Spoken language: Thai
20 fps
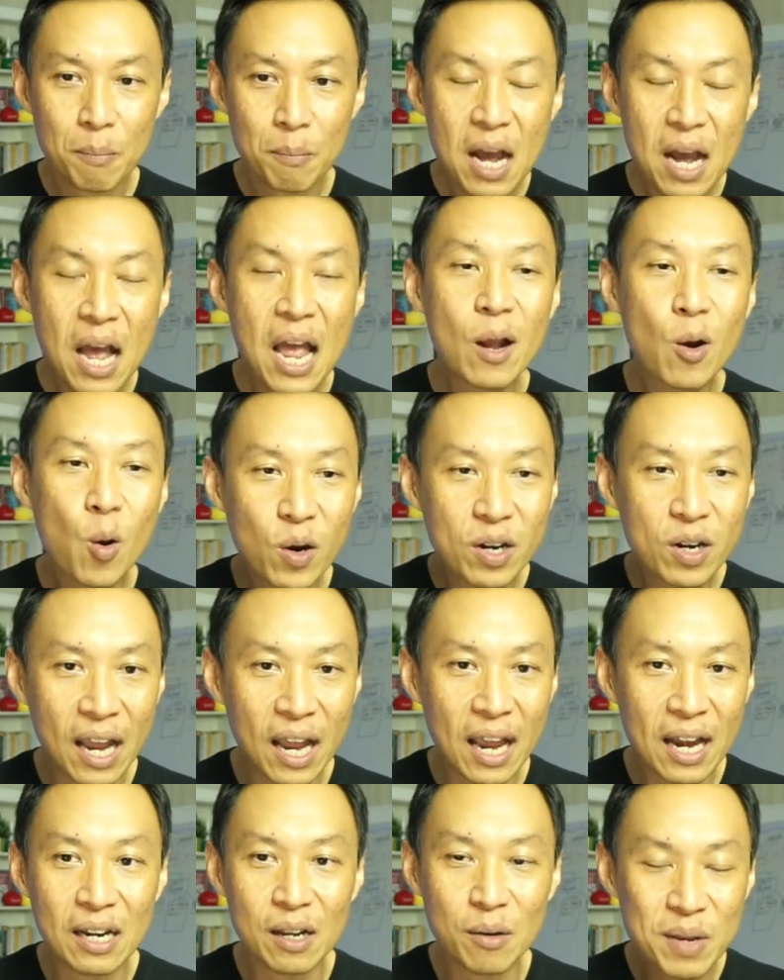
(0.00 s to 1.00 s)
เพื่อให้คน
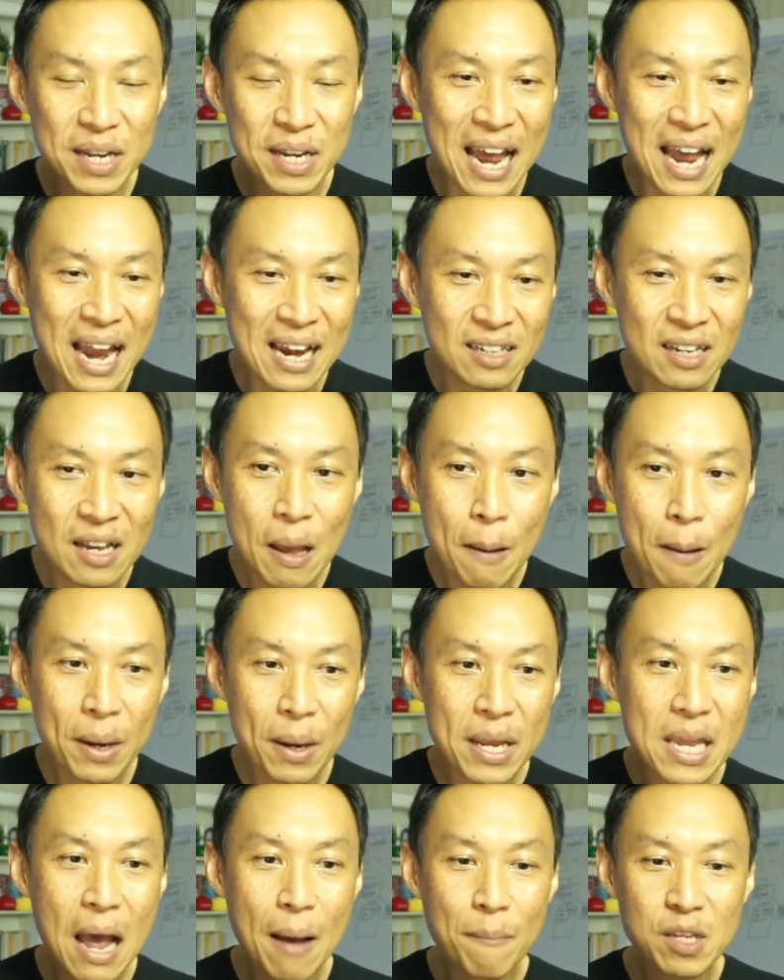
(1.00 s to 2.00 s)
เห็นหรือมีการ
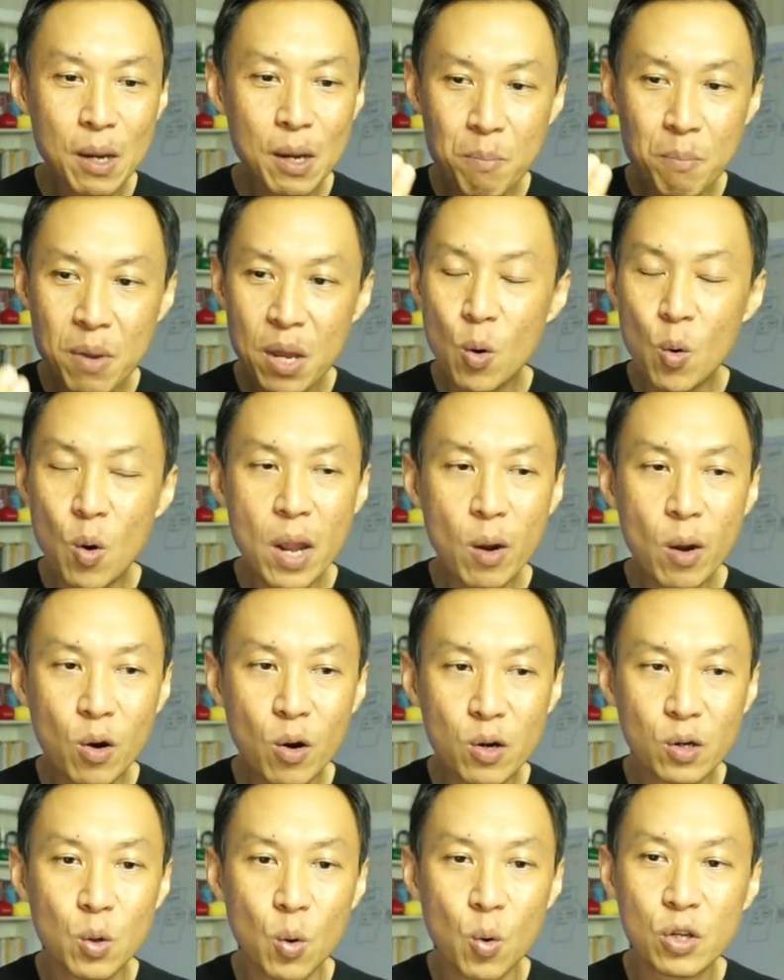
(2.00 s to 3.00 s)
พยายามจะบิ้วให้
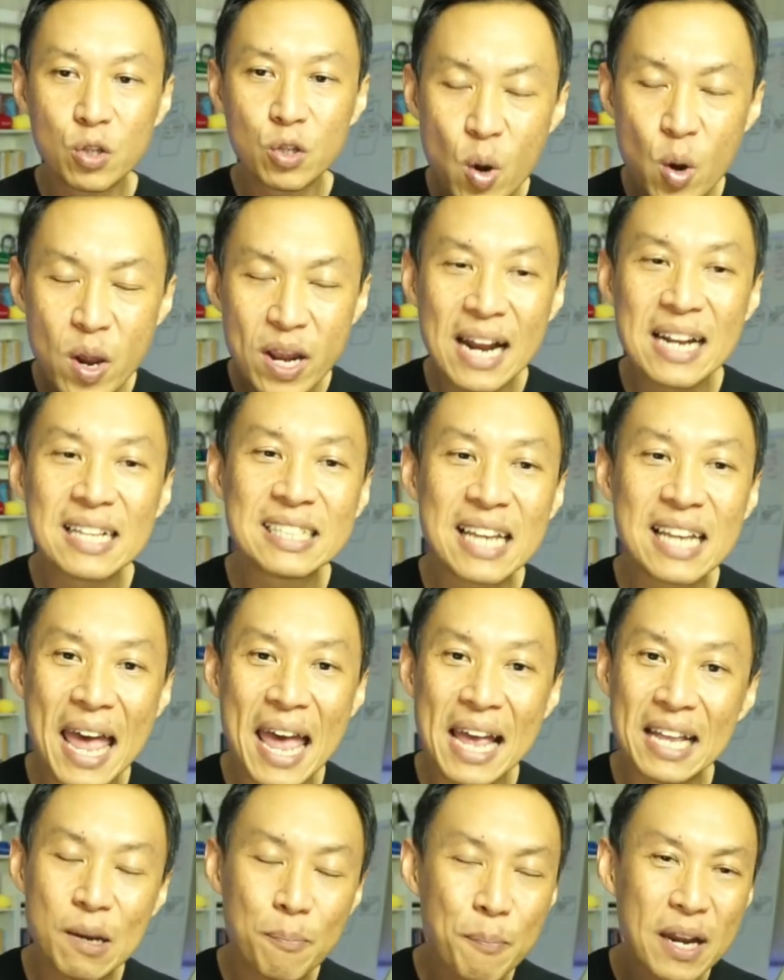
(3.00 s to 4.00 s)
คนดูช่วยกันแช
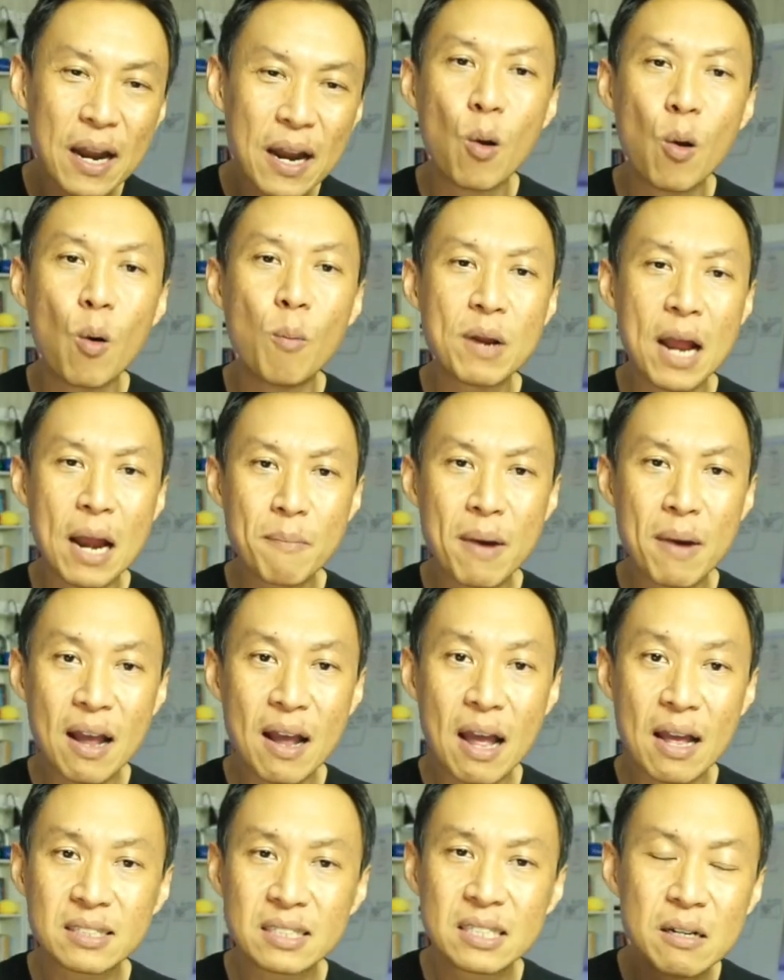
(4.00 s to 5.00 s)
ร์จะเป็นอารมณ์นั้นมาก
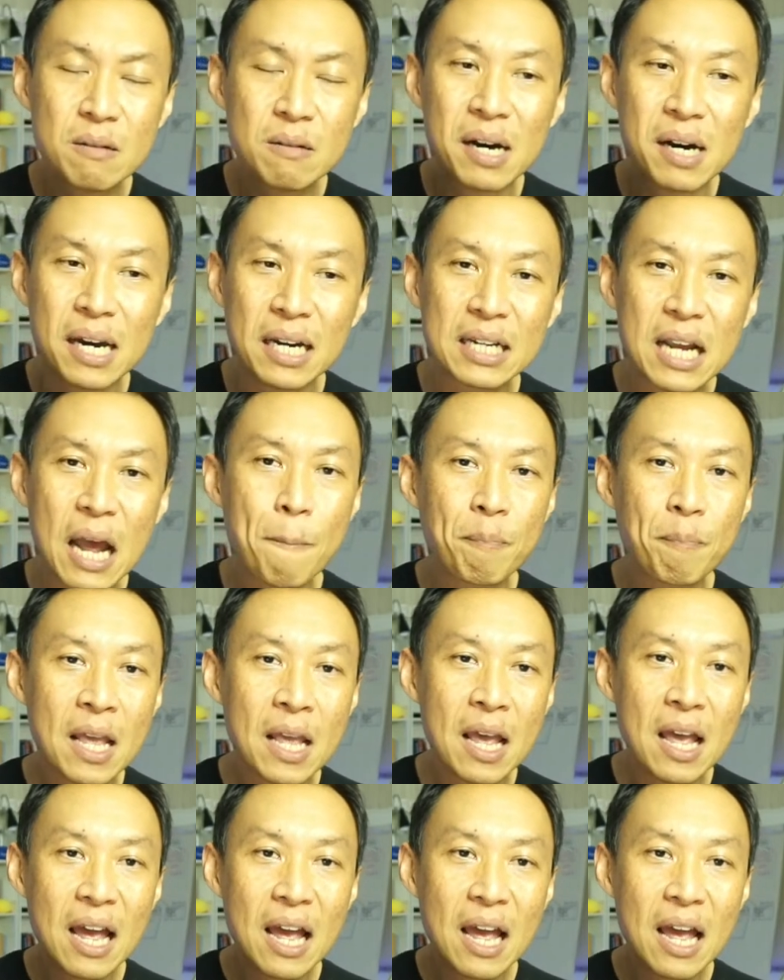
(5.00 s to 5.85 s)
กว่าซึ่งเหมือนกับ